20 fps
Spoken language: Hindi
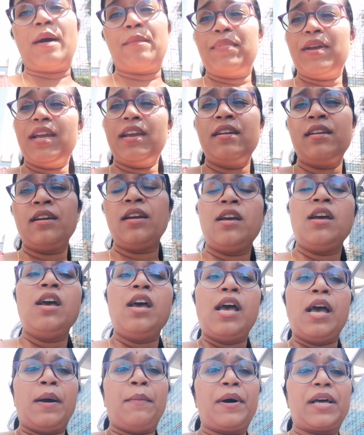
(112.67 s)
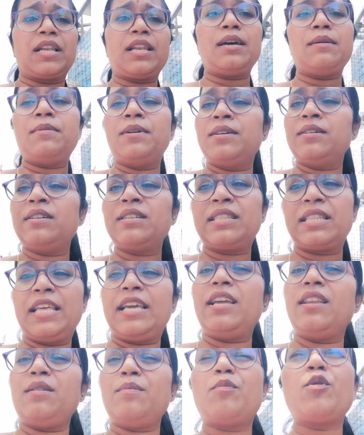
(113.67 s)
अभी मतलब
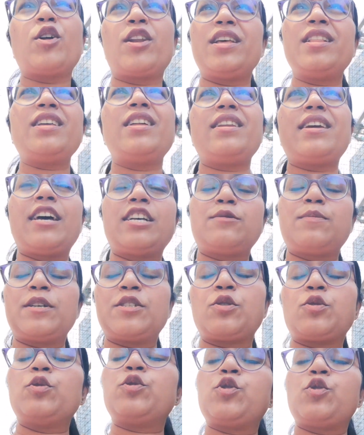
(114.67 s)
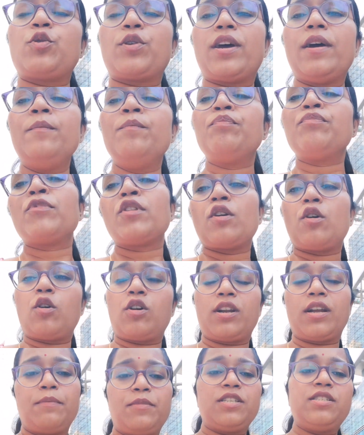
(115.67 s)
तीन पौने तीन के आसपास कुछ हो रहा है
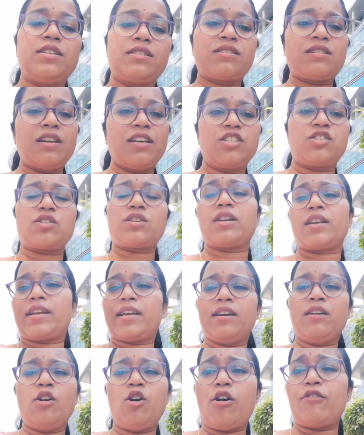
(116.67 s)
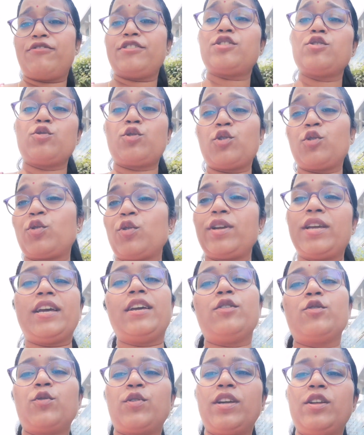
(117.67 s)
और अभी जस्ट लंच करके ऑफिस होते हो तो
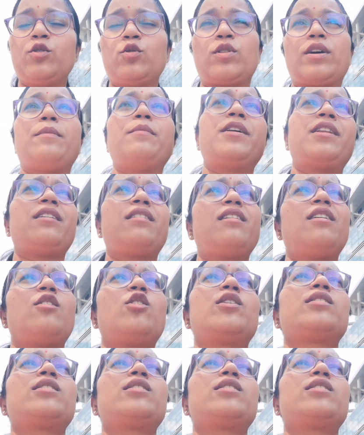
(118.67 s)
यही रूटीन होता है मेरा ना